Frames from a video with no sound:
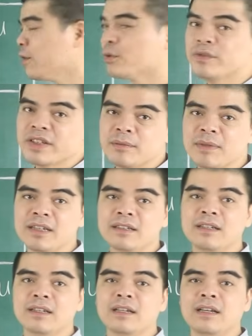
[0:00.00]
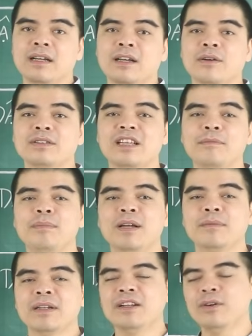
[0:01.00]
Quý vị thân mến, con giáp
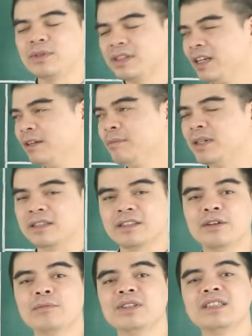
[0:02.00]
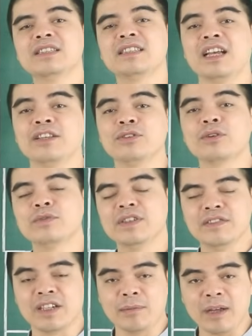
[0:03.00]
may mắn đầu tiên mà Tử Thông muốn chia sẻ cho quý
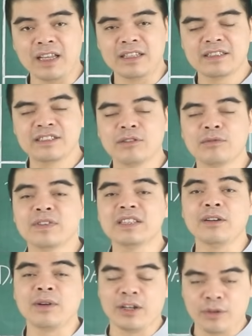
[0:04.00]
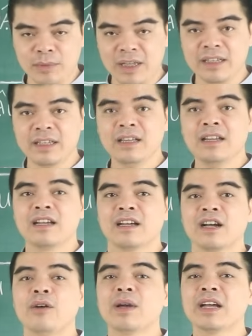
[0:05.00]
vị và các bạn trong video ngày hôm nay
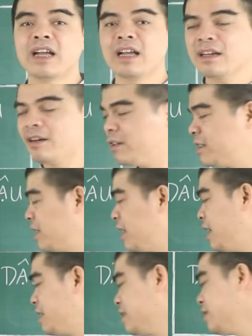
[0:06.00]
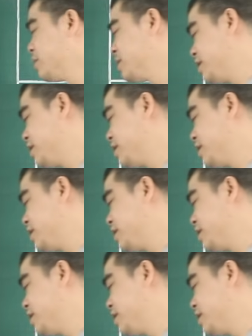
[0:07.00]
không ai khác, đó chính là những người tuổi